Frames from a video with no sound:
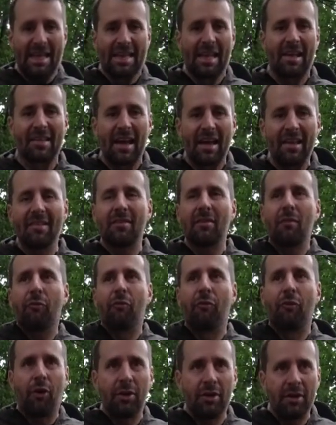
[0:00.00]
Das heißt,
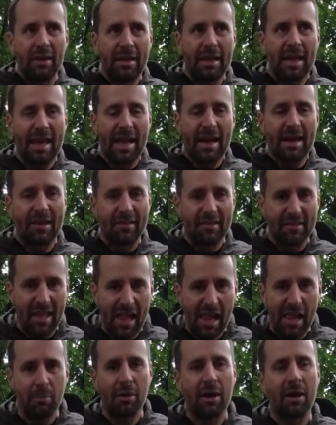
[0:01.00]
von der Jacke
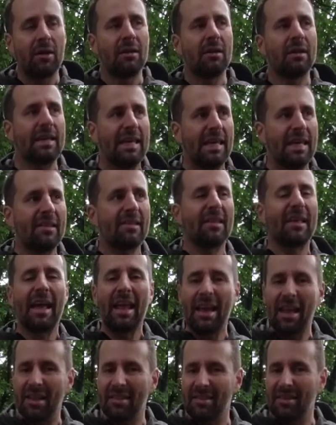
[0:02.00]
selber geht
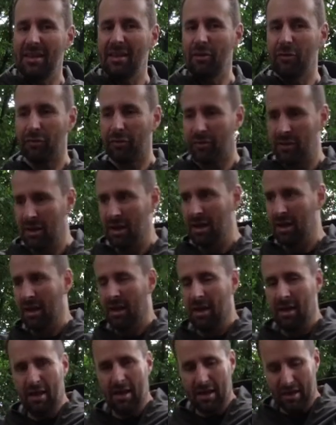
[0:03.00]
relativ
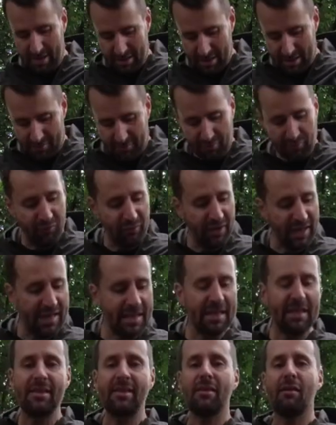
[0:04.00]

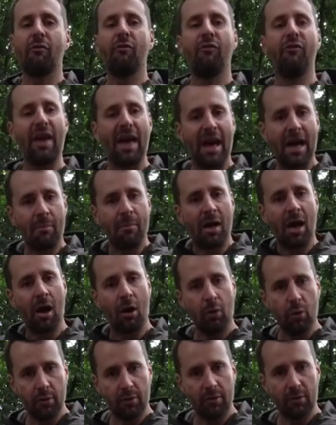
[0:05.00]
wenig Wärme
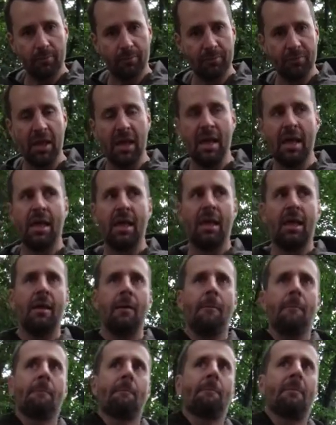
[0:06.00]
aus.
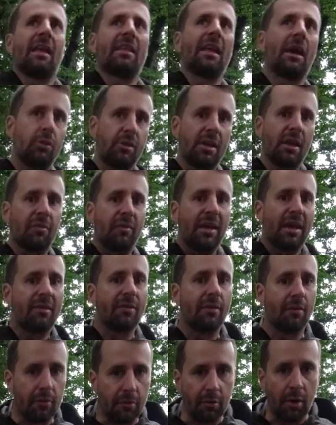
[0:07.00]
Dadurch, dass wir
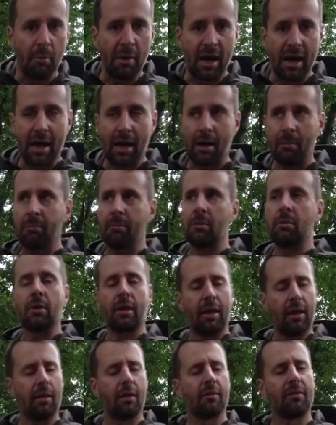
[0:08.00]
jetzt Sommer haben,
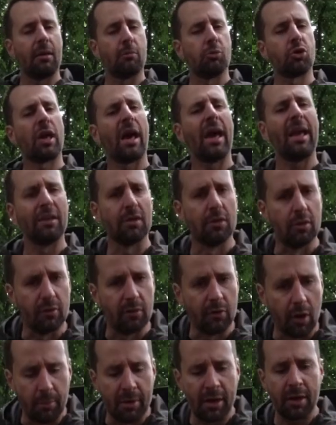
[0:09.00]
einen sehr bescheidenen
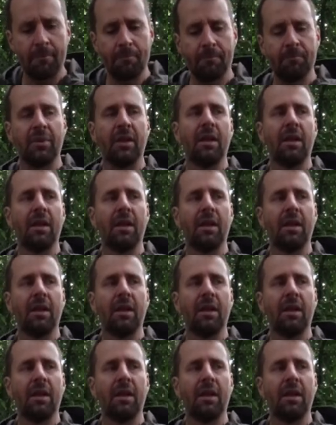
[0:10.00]
Sommer,